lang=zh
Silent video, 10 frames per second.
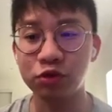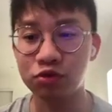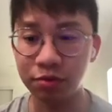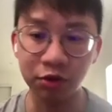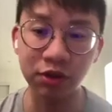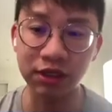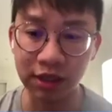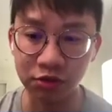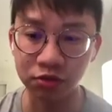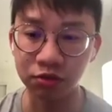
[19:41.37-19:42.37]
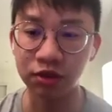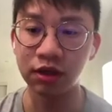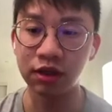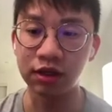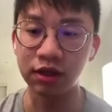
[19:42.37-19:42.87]
GPU 的赞助
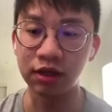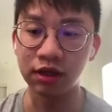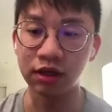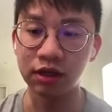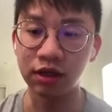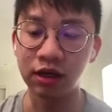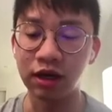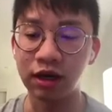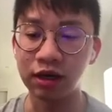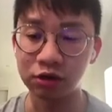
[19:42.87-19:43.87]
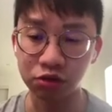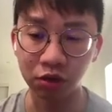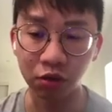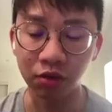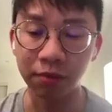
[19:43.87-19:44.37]
的呃合作
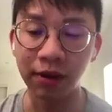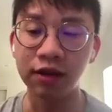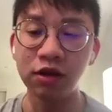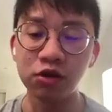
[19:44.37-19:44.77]
的伙伴，